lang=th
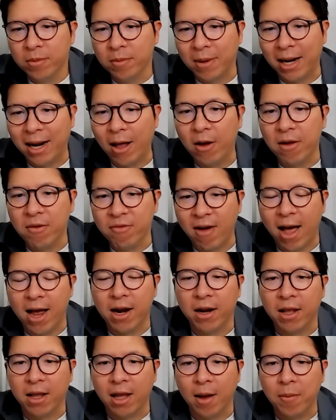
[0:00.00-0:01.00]
มาเล่าให้ฟัง
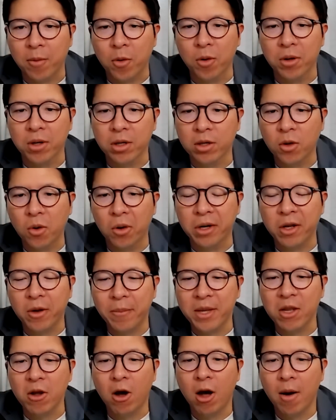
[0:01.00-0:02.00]
นะครับ คนคนที่เขา
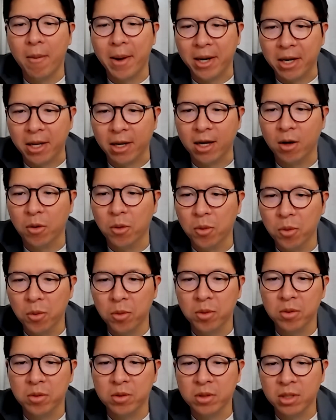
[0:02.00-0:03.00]
ไปย่อมาเนี่ยเขา
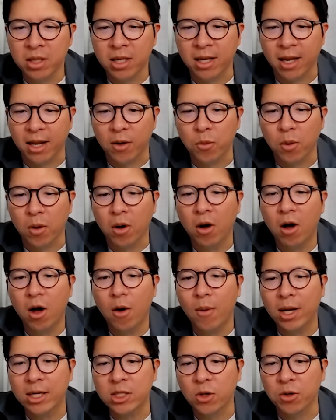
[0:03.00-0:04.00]
เขียนหัวข้อ
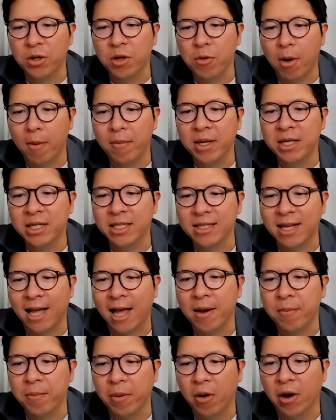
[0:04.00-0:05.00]
ว่า Tony Robbins
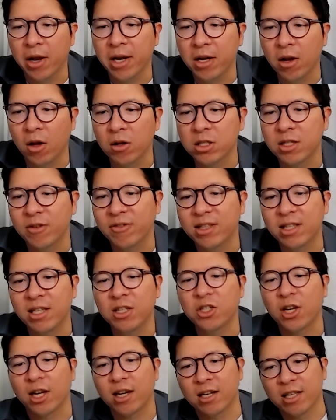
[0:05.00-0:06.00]
9 Point Longevity
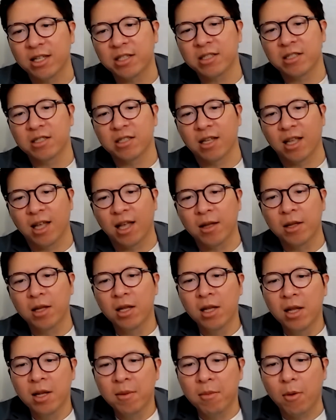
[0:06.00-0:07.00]
Checklist นะฮะ
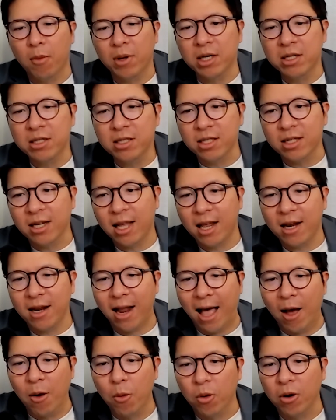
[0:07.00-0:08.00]
บอกว่าหนังสือนี้ห
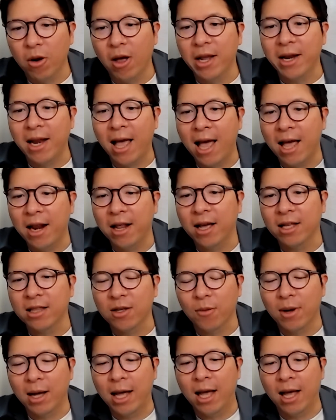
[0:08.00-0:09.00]
นา 600 หน้านะฮะ แต่
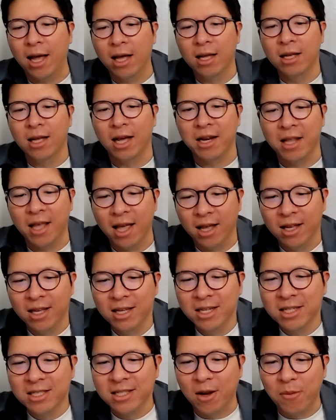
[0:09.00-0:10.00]
ว่าอันนี้
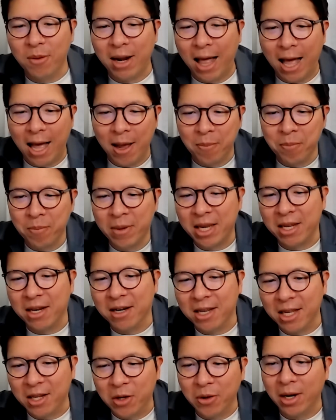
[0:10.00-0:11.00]
ใช้เวลาไม่กี่
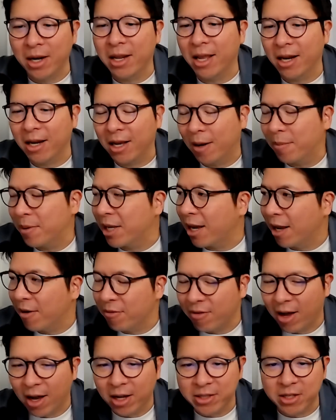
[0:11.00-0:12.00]
นาทีเท่านั้นเองนะครับในการ
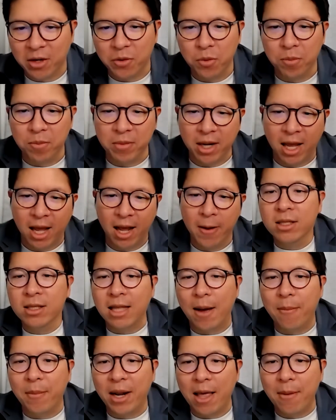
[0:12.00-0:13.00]
ฟังสรุปนะฮะ
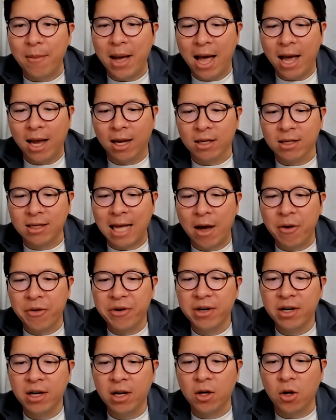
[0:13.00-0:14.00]
ทำอะไรบ้าง 9
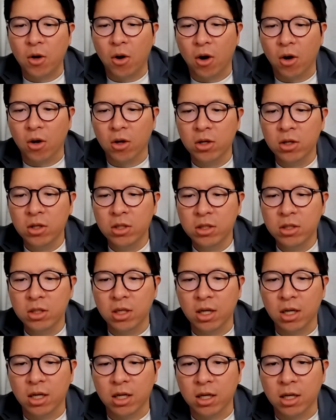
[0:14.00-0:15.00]
เรื่องของ
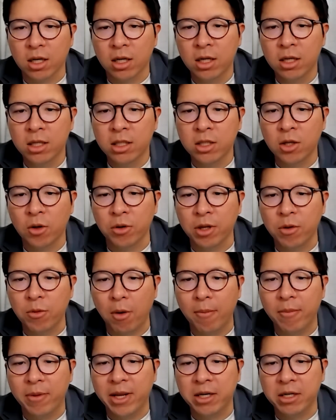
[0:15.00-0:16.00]
เอ่อ Tony
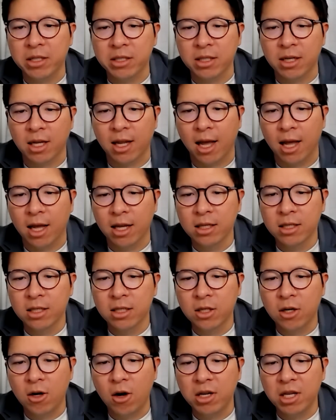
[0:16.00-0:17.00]
Robbins นะฮะ
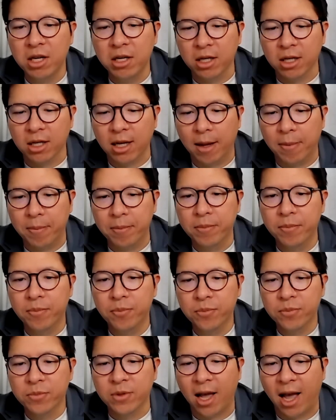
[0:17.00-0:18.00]
ข้อที่1ครับ
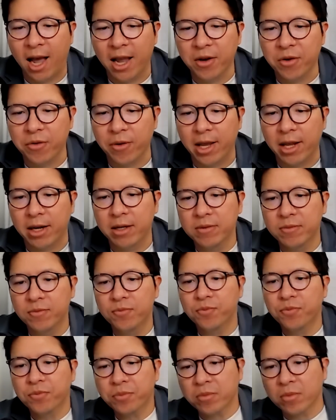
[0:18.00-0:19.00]
Hydrate
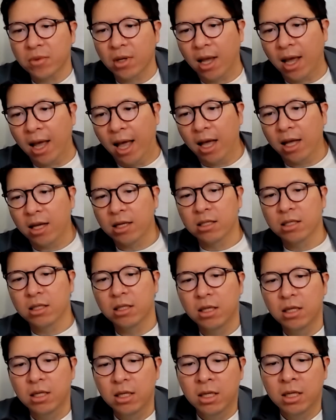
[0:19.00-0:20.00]
นะฮะ
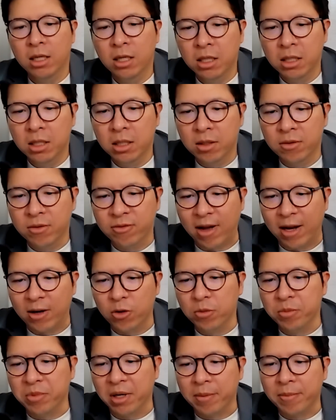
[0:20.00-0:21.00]
ฟัง
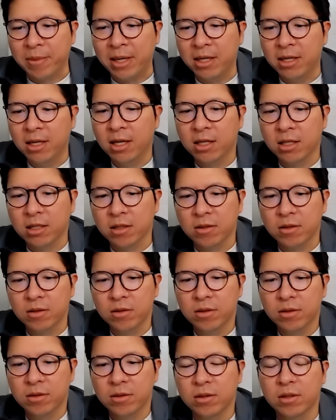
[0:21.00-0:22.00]
ดูเหมือนเป็นเรื่อง
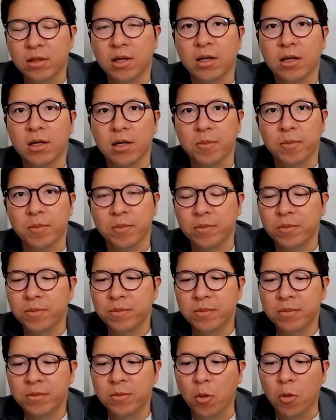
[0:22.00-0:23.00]
เอ่อ
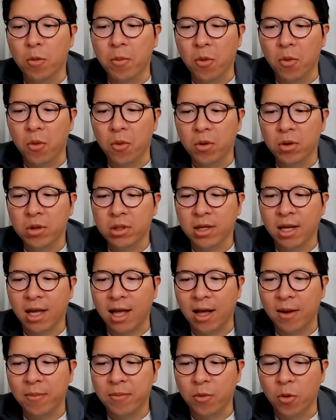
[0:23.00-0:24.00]
หมูหมูนะ
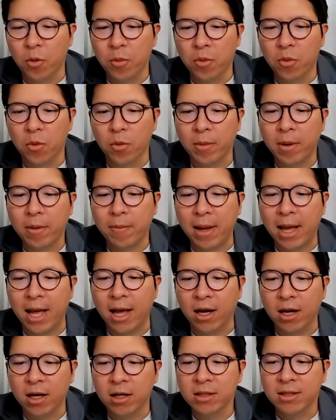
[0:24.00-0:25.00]
ฮะหมูหมูมาก
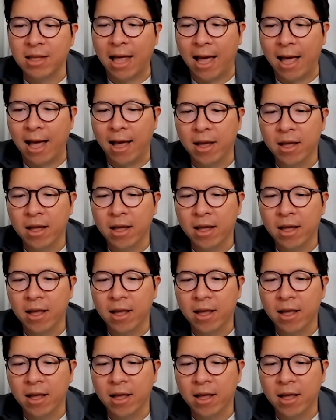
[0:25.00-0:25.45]
ๆ แต่